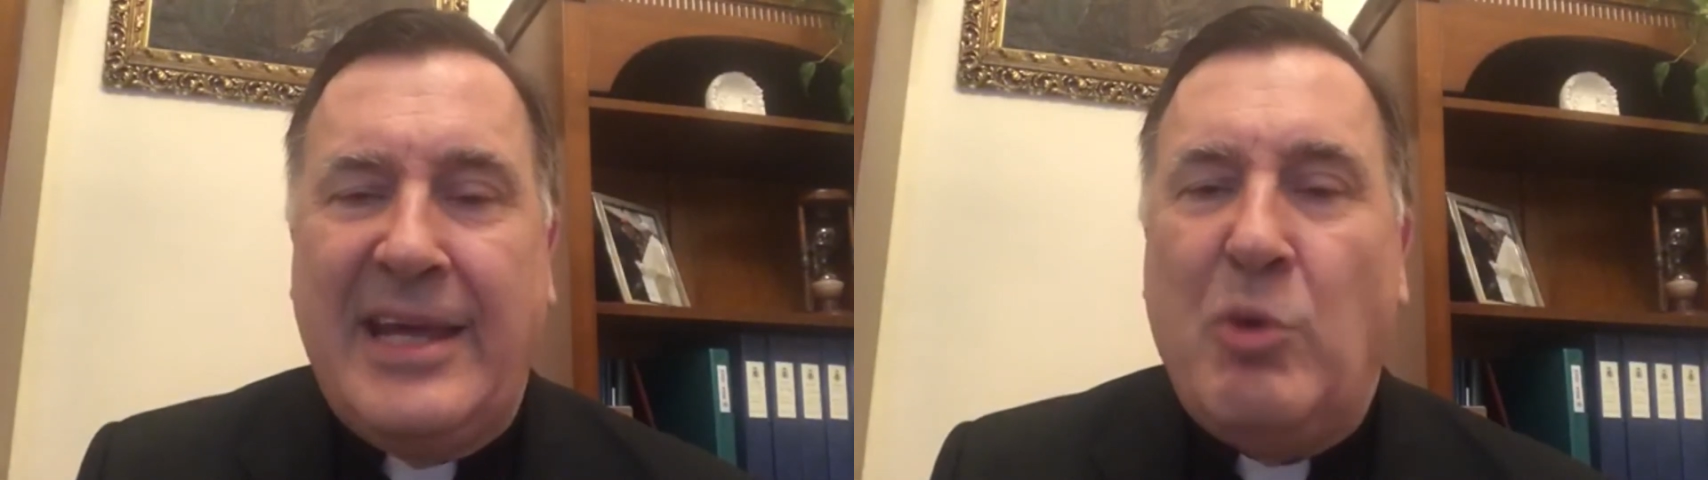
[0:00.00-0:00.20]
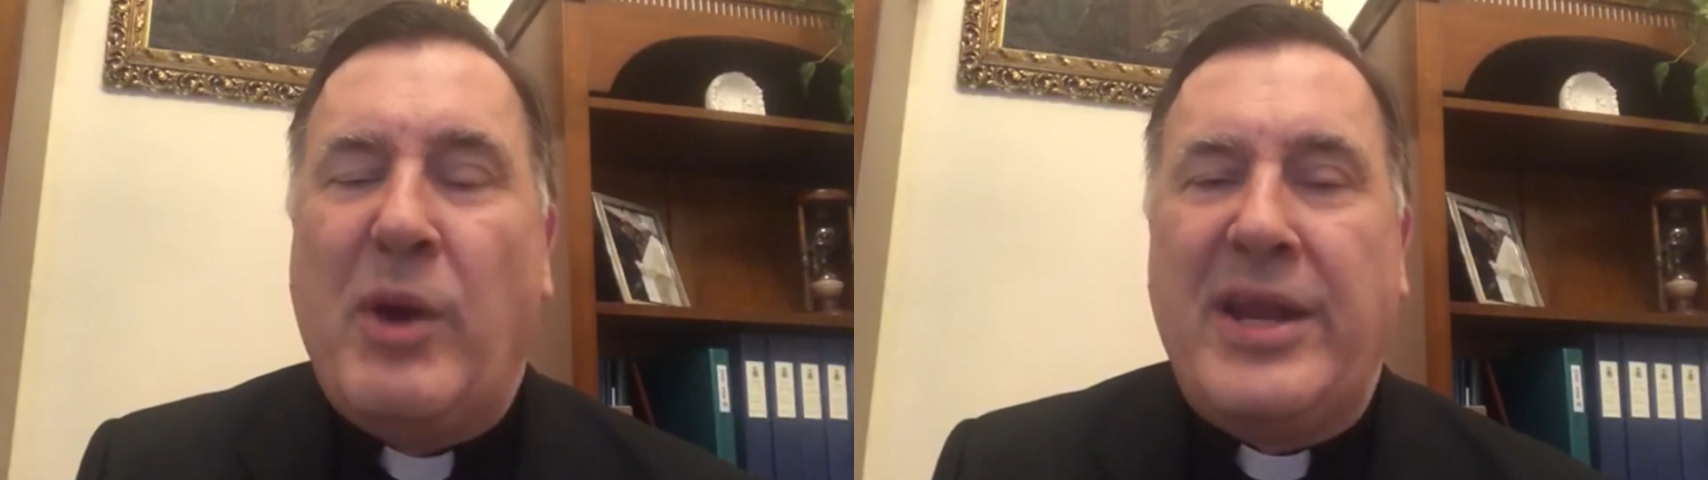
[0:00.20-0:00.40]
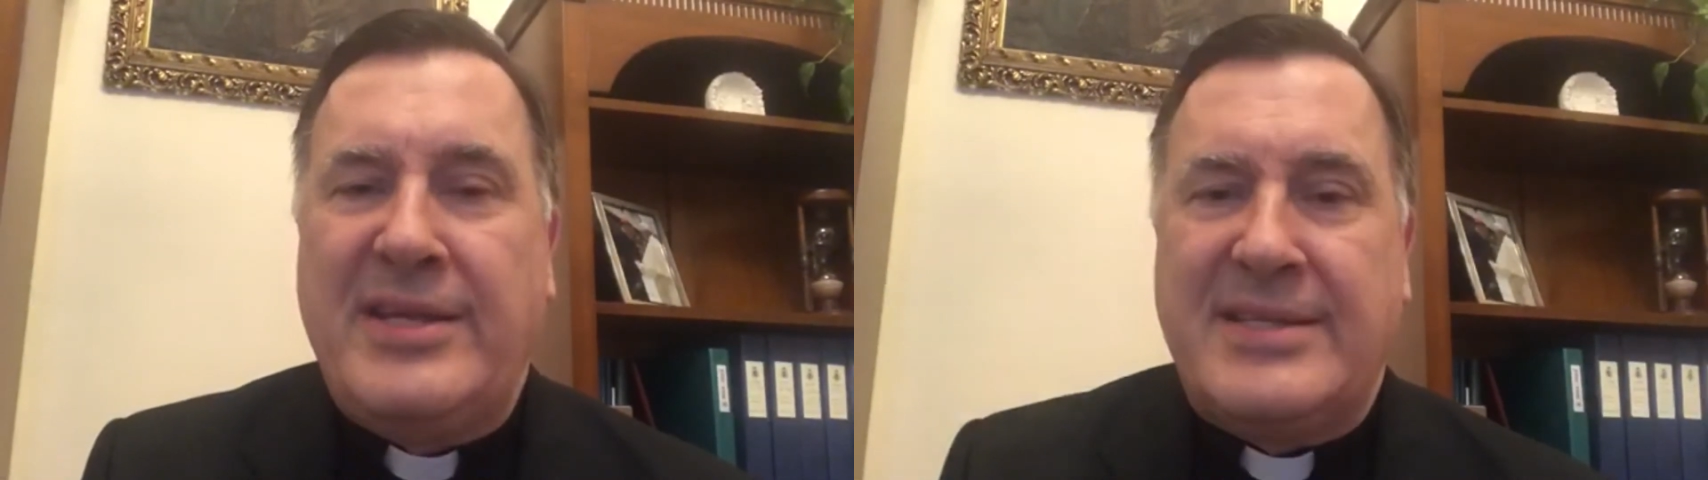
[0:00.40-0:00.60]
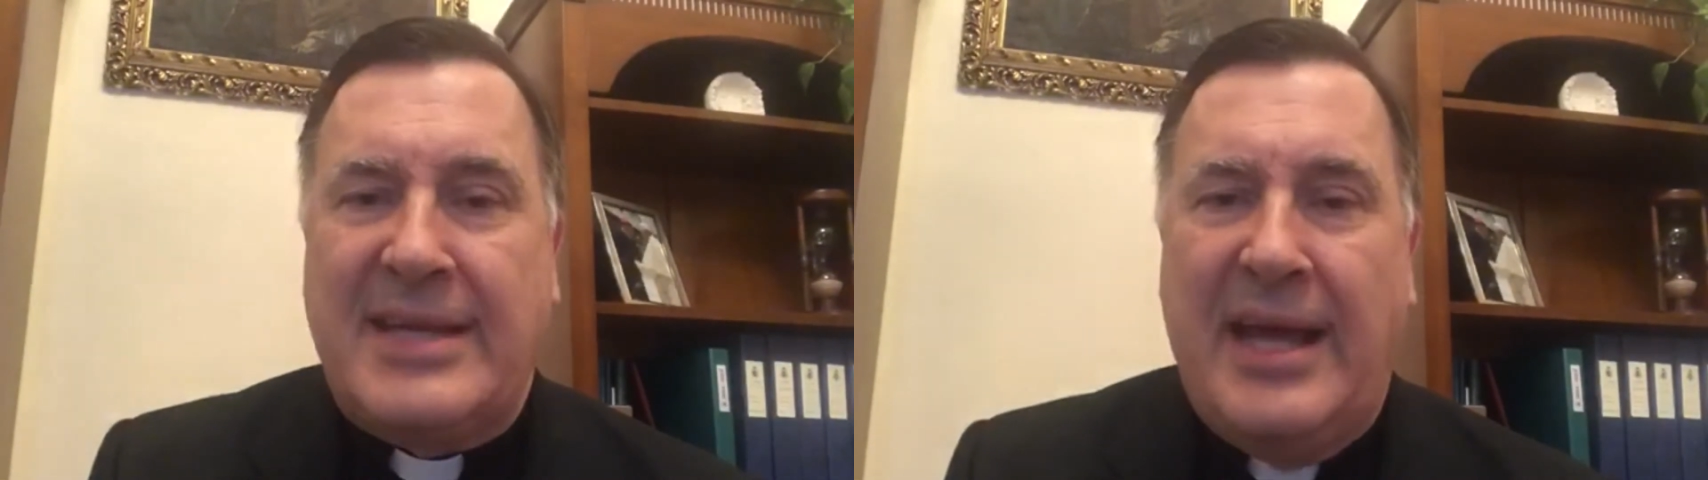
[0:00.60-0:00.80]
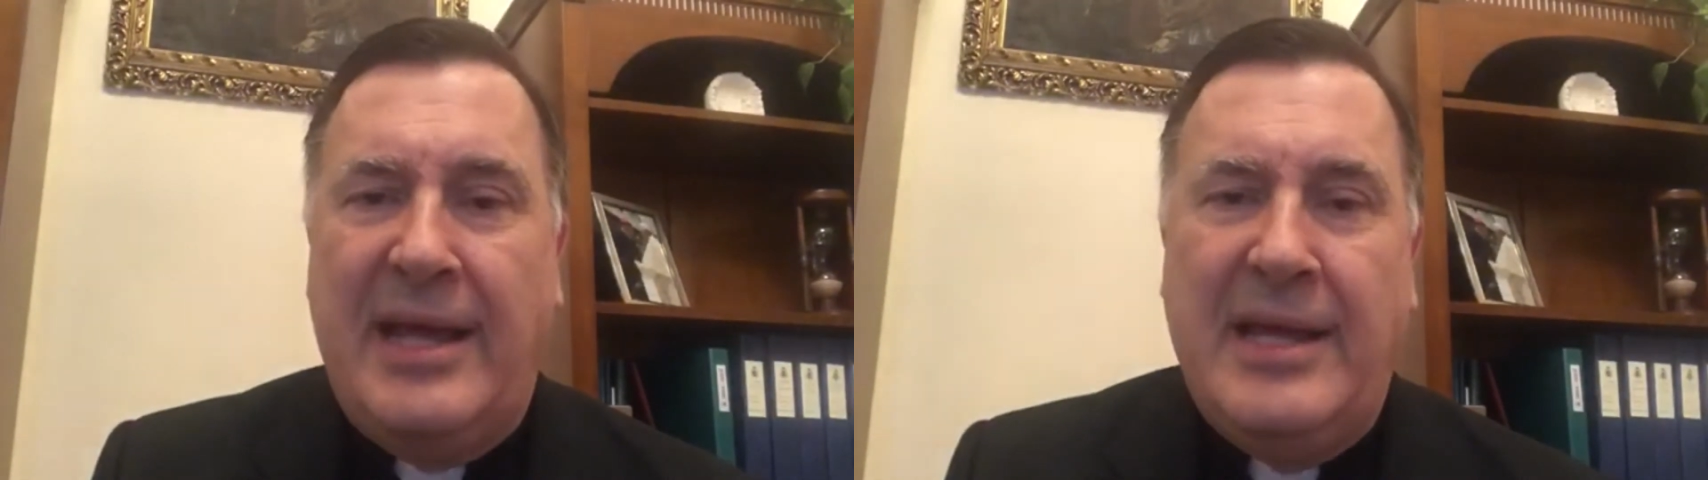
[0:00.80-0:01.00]
che
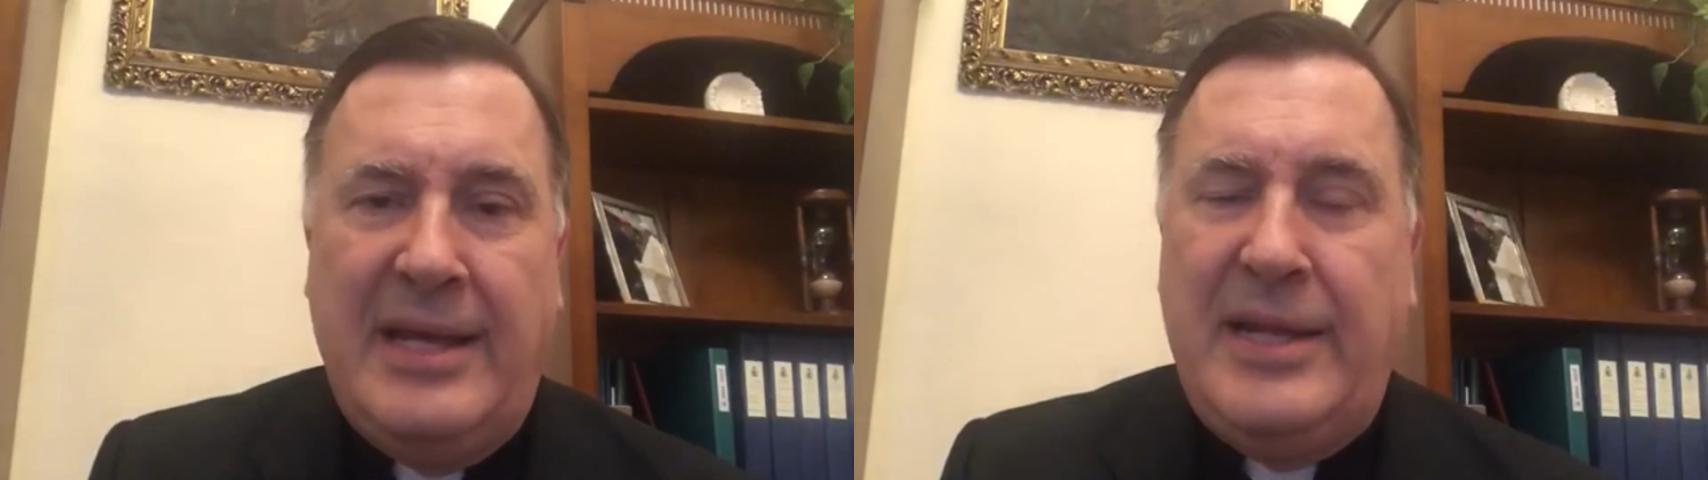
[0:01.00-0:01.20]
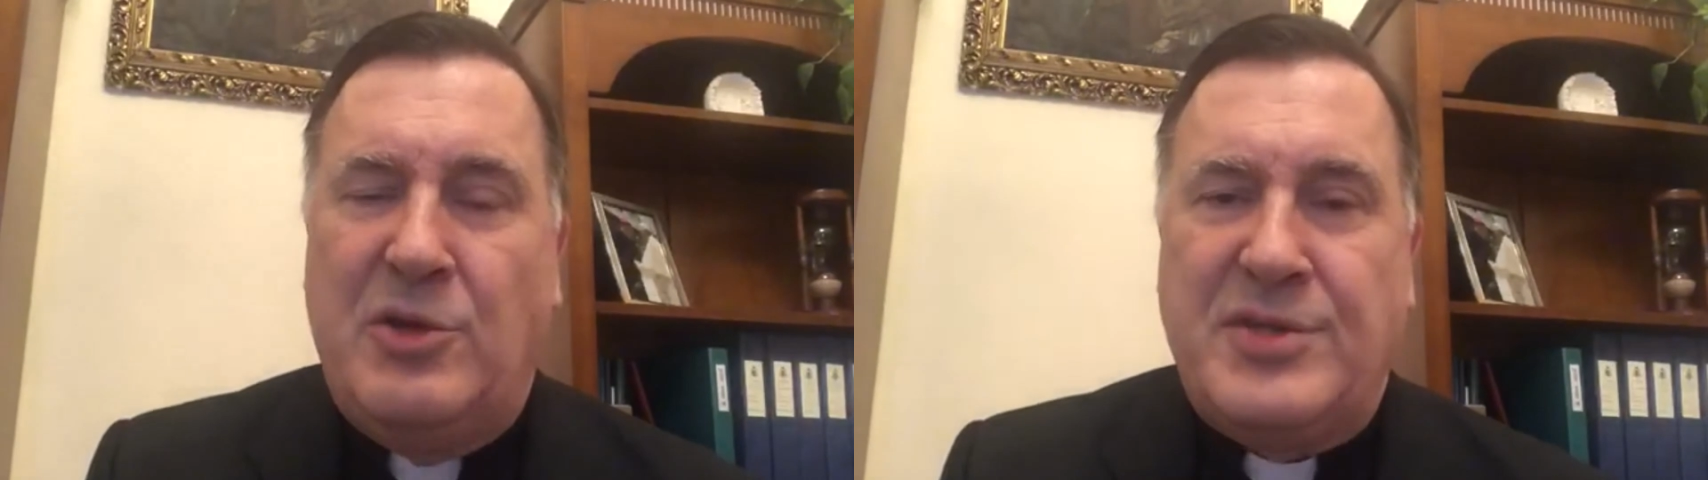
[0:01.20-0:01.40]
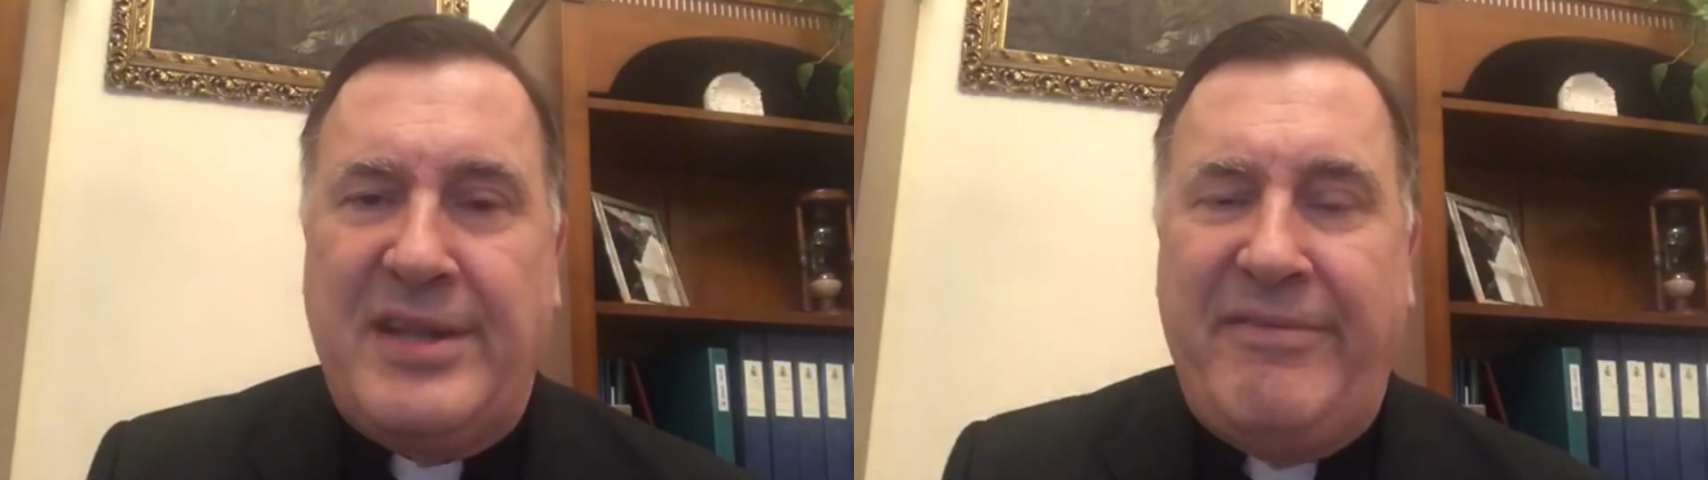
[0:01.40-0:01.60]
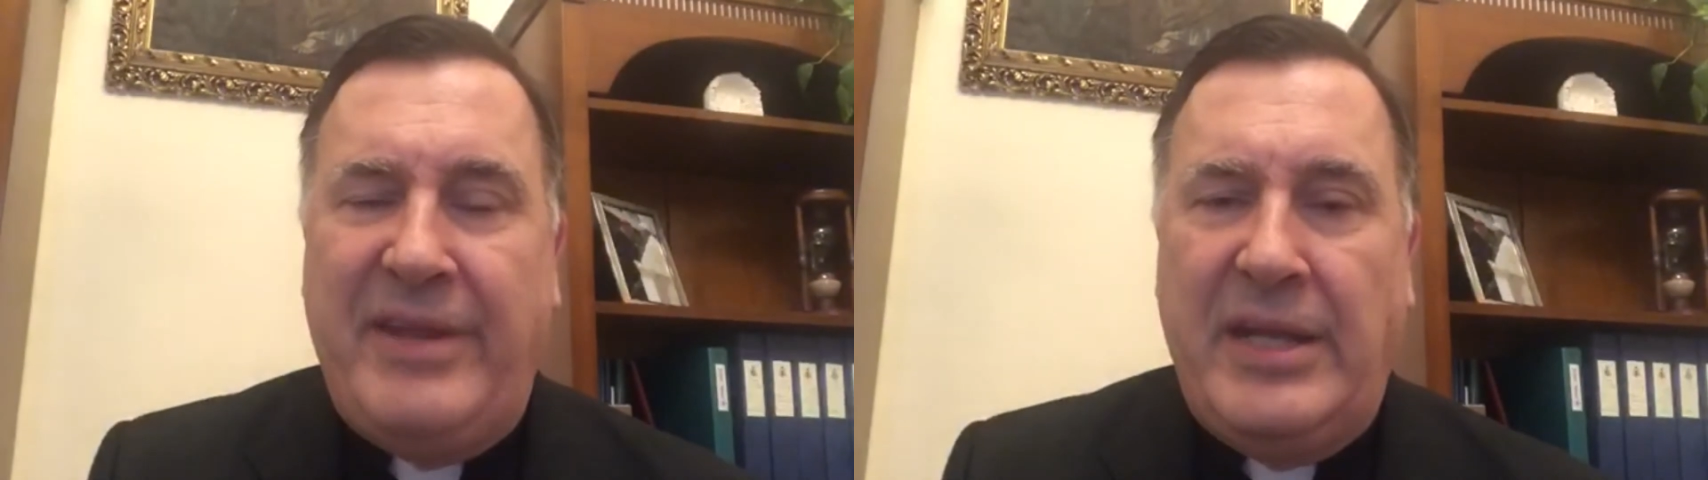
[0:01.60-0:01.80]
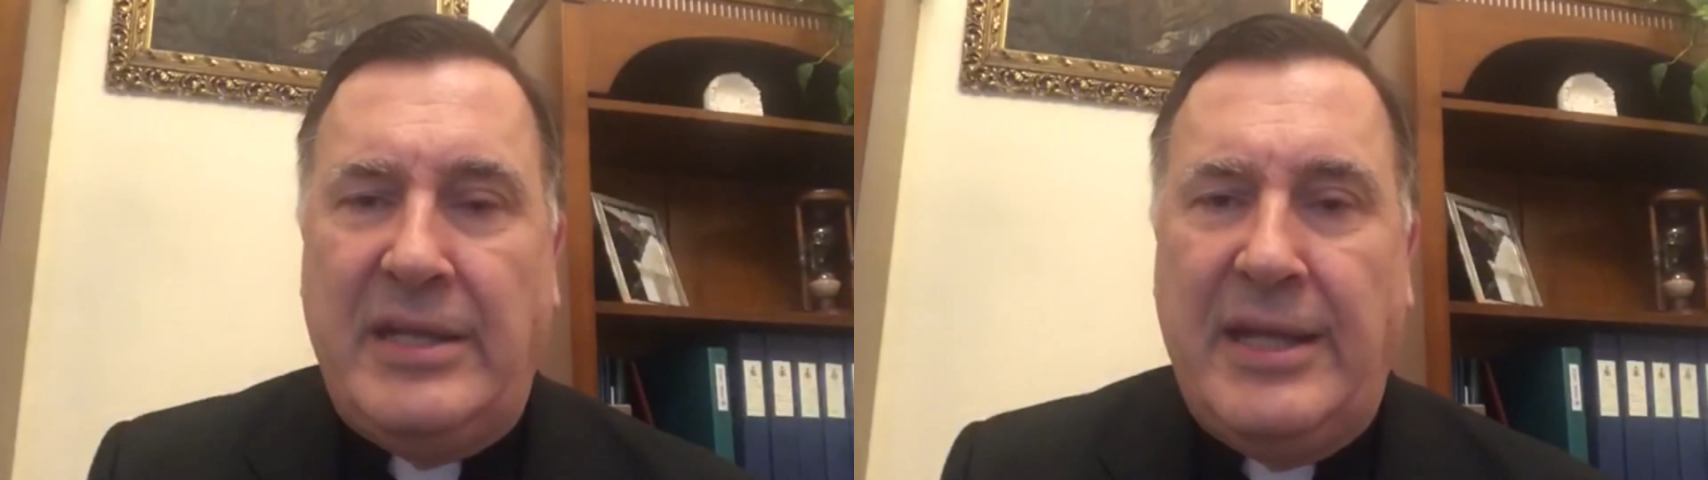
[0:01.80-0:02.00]
guarisca le nostre
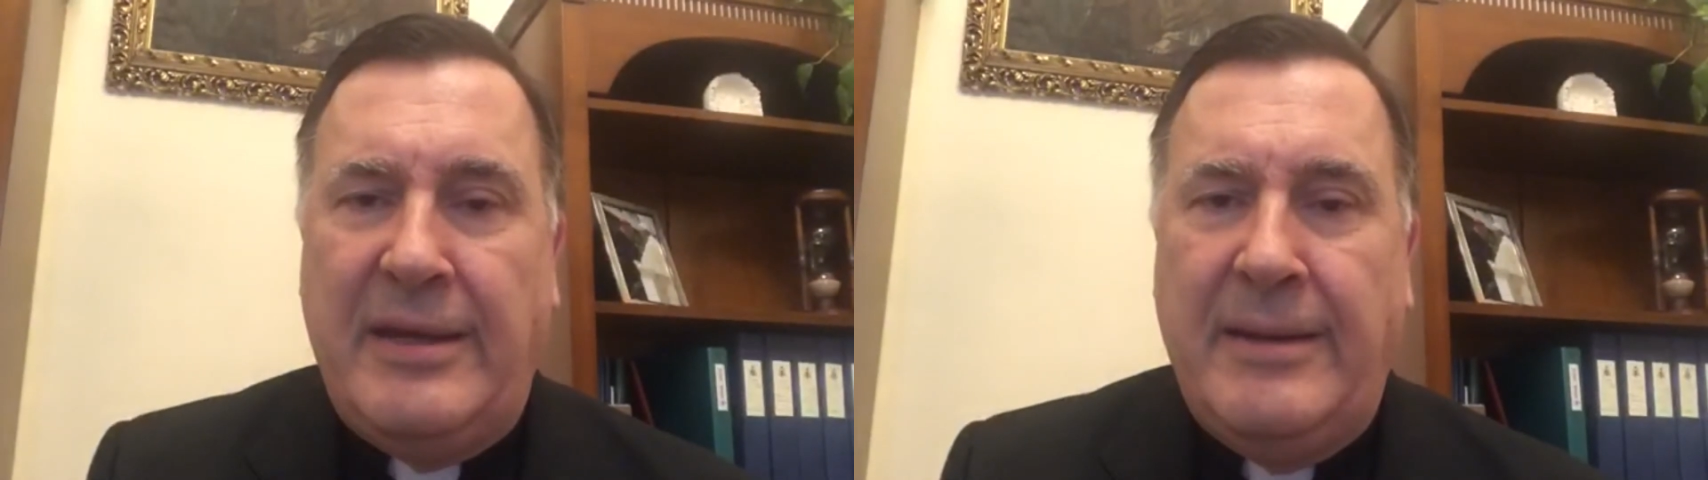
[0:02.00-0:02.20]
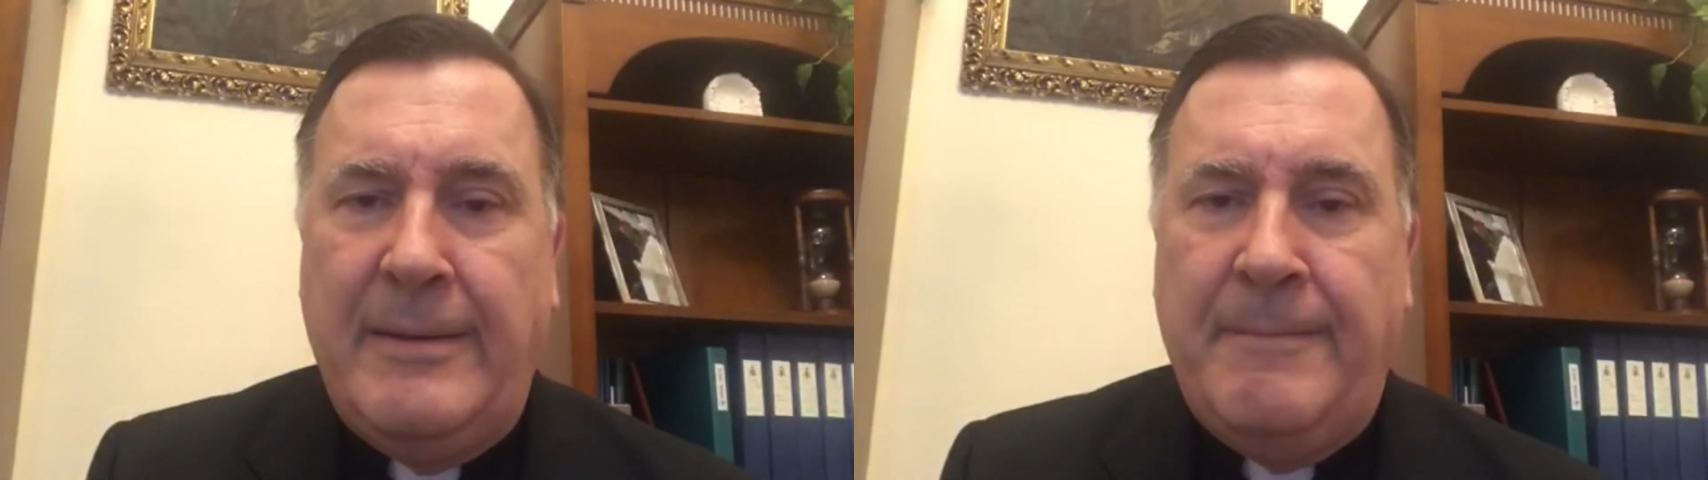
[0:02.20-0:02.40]
ferite.